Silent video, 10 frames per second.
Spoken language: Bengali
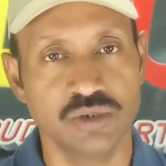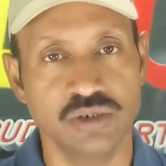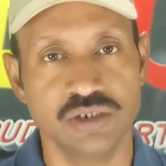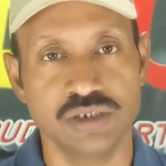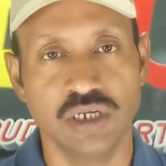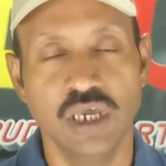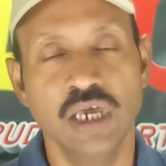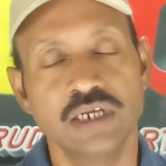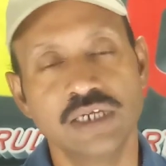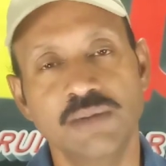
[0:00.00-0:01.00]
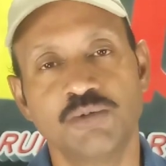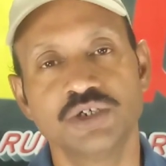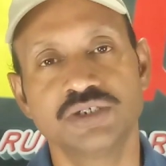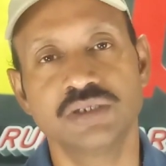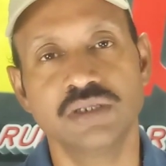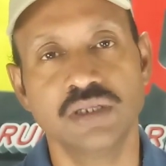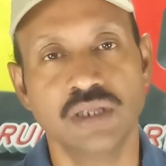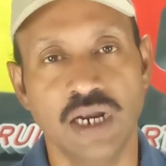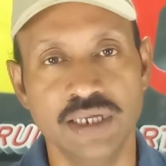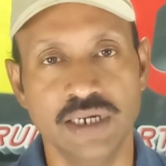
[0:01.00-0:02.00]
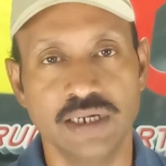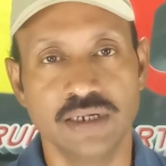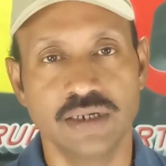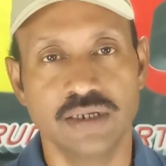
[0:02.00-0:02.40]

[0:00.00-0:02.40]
তৈরি হয়েছে সেই পরিস্থিতিতে দাঁড়িয়ে